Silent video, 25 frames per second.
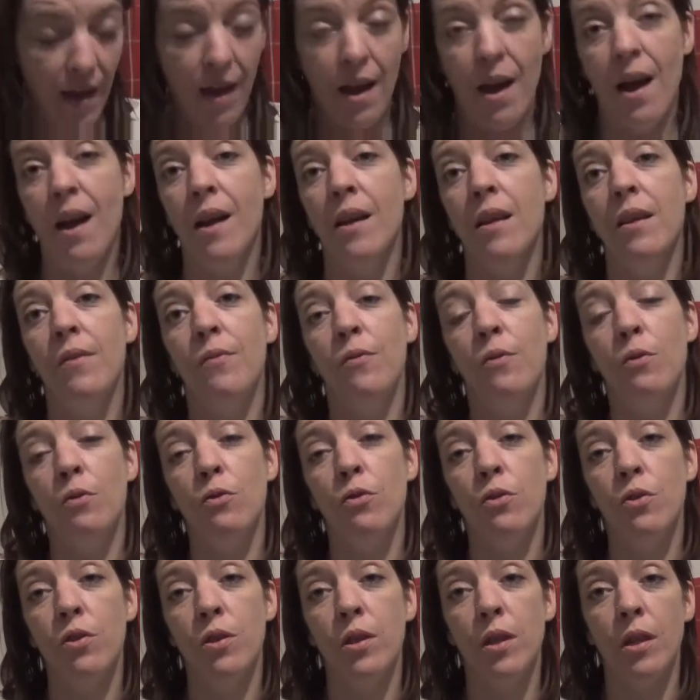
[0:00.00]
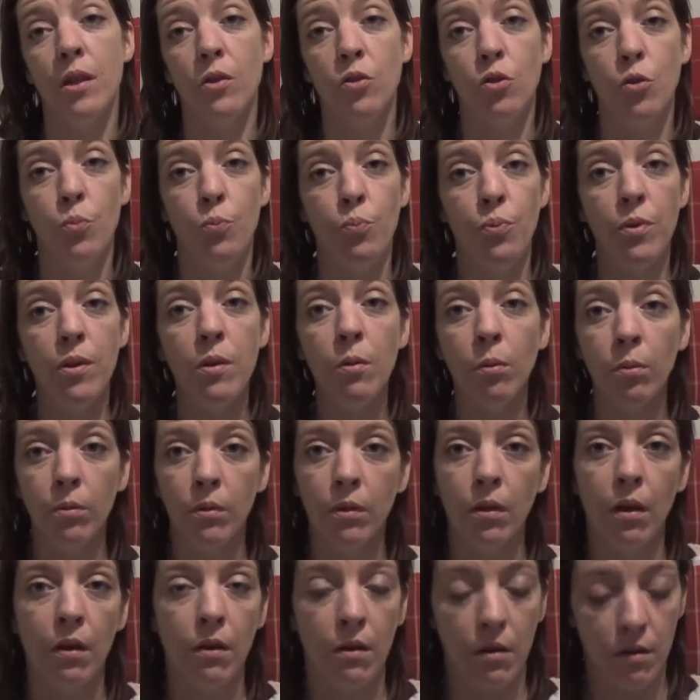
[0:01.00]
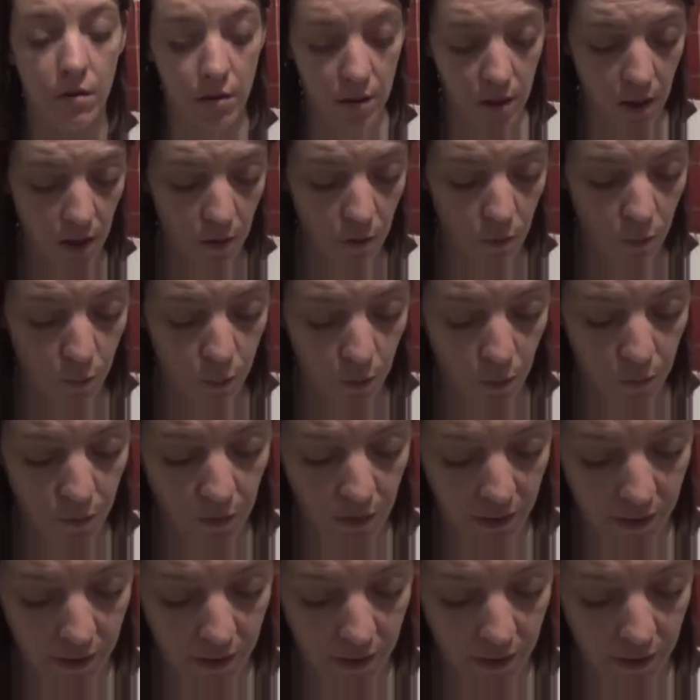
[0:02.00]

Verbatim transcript: Un livre que je cherche depuis longtemps en salon pour le faire